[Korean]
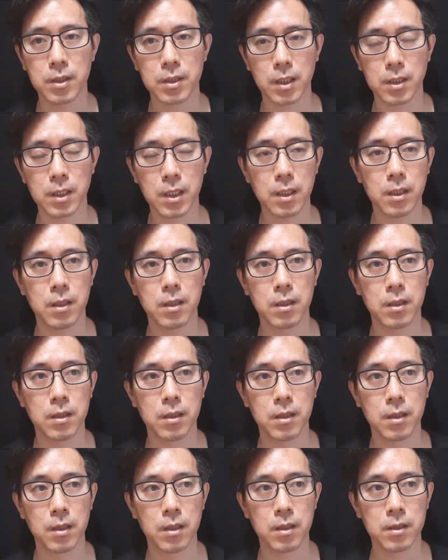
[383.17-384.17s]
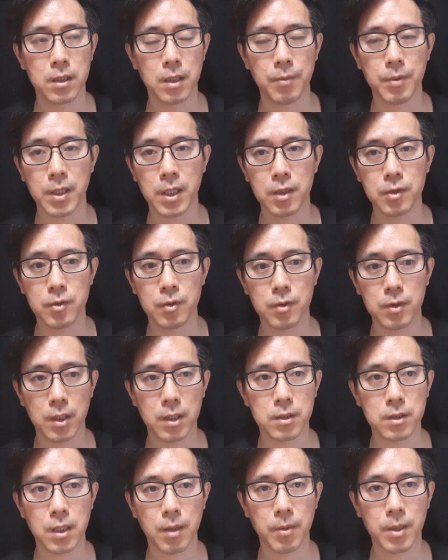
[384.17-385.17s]
사냐? 새벽까지
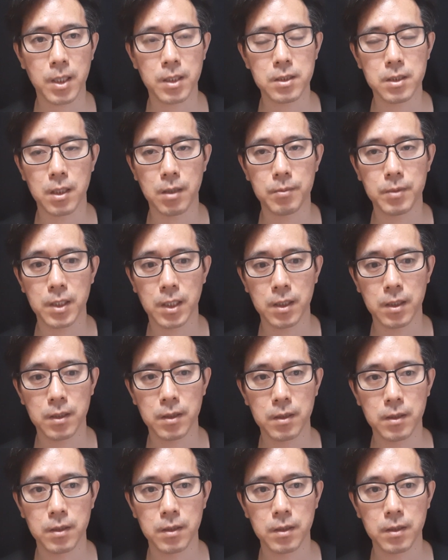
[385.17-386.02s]
출근해서 새벽까지 일합니다.